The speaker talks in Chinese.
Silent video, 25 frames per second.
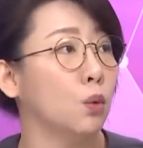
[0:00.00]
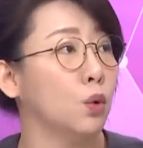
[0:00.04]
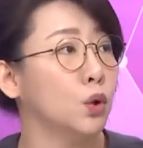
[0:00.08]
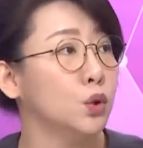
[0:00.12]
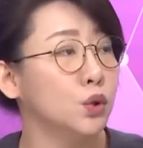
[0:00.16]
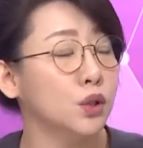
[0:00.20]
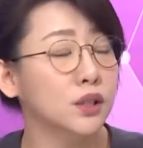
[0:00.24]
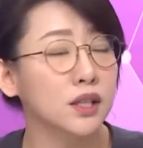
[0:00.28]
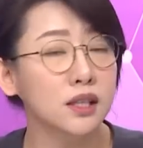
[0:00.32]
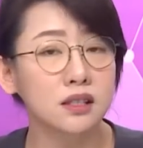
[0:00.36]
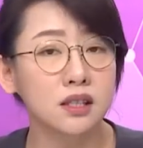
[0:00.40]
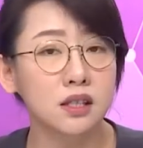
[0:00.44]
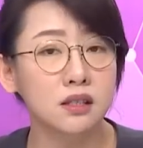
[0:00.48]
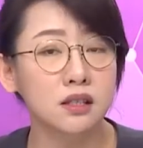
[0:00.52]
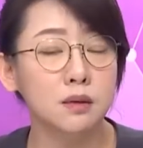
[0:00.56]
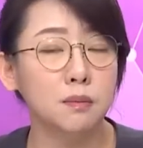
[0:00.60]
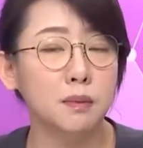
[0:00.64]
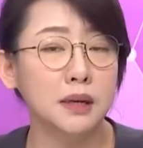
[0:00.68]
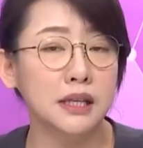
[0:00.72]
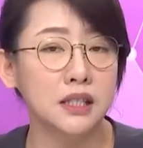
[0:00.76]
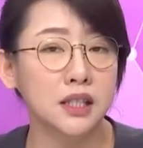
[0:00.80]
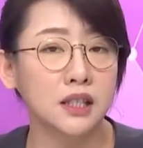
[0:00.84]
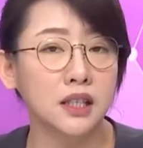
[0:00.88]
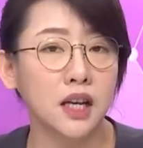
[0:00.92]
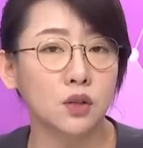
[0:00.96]
我觉得这是
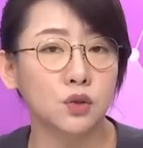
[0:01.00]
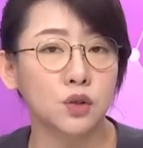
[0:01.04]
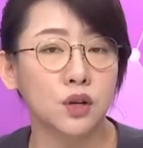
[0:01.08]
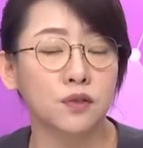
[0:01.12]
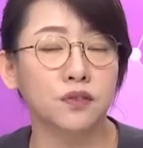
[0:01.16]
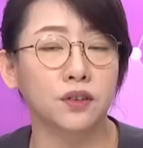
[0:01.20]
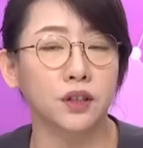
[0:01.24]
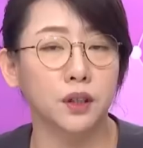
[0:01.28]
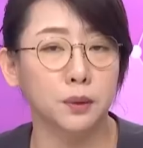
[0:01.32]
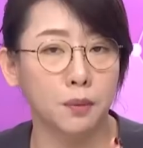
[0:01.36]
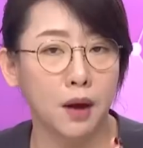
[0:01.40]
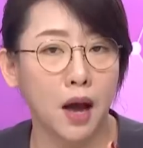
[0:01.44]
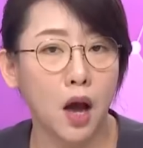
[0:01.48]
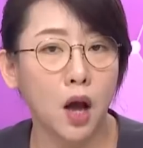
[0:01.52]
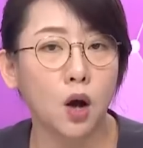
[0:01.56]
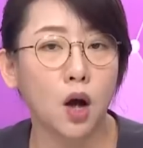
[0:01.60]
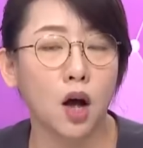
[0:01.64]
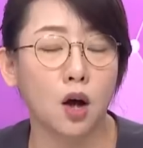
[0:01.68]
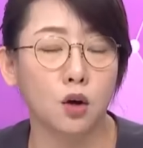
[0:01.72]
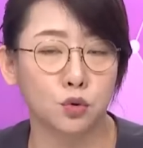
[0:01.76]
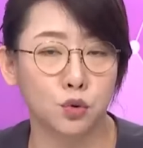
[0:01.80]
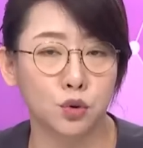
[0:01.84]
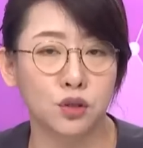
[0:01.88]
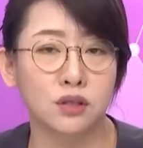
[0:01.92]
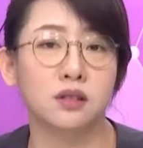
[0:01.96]
民进党政府你们要好
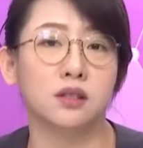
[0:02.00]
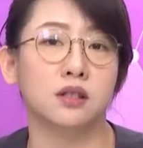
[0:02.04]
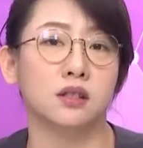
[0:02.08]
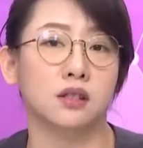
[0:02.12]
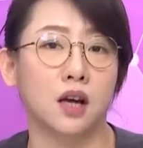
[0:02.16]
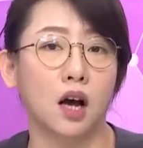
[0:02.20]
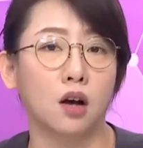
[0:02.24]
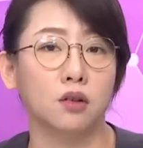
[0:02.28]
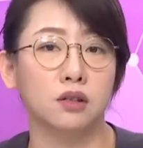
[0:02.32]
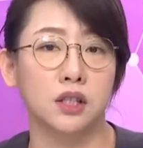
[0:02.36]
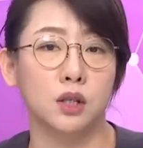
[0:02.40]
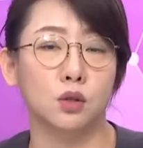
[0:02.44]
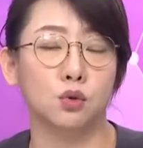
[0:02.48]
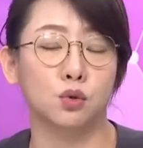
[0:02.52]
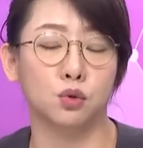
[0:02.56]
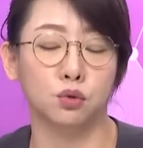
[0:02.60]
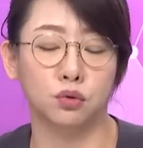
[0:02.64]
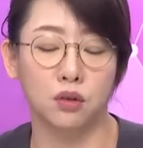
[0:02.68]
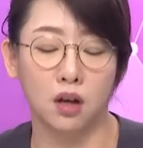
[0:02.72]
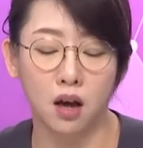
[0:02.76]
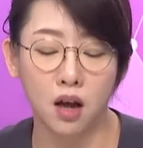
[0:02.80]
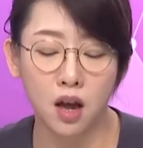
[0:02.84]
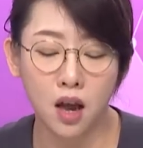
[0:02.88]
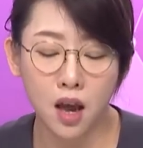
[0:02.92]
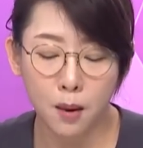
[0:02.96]
好去思考清楚
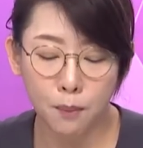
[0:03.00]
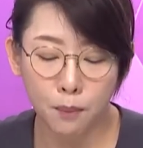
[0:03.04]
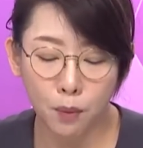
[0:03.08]
的。